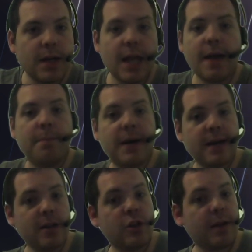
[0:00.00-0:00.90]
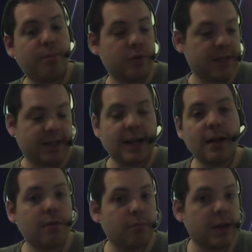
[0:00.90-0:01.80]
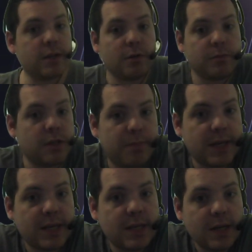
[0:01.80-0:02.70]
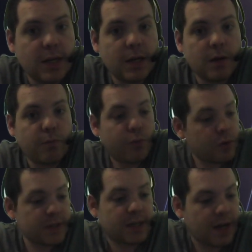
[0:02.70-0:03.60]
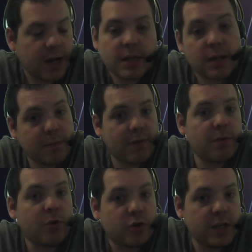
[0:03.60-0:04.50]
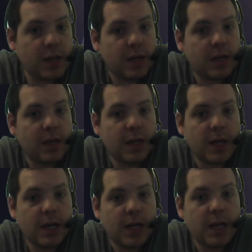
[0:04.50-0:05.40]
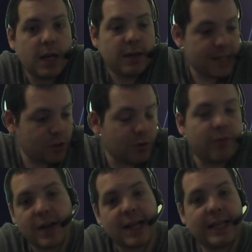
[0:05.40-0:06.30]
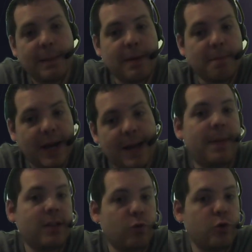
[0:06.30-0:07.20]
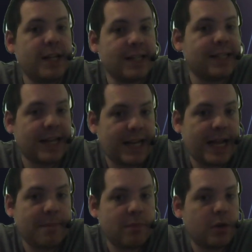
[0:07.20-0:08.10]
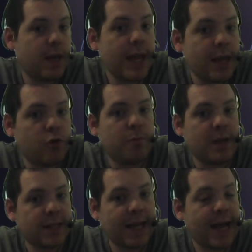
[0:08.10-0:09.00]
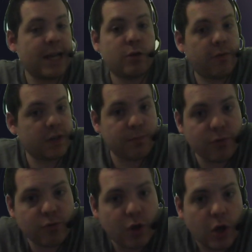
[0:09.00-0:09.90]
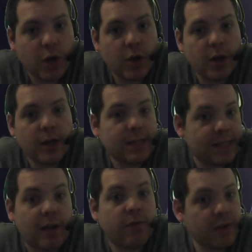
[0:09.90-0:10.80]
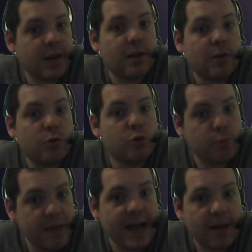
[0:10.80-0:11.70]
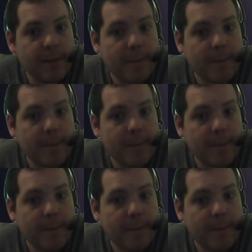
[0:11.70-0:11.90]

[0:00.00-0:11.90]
et après, il y en a pour certains, exemple typique, pour certains qui m'avaient menti, qui sont fait rattraper par la patrouille d'Instagram et de Meta et de Facebook. Ça fait du bien.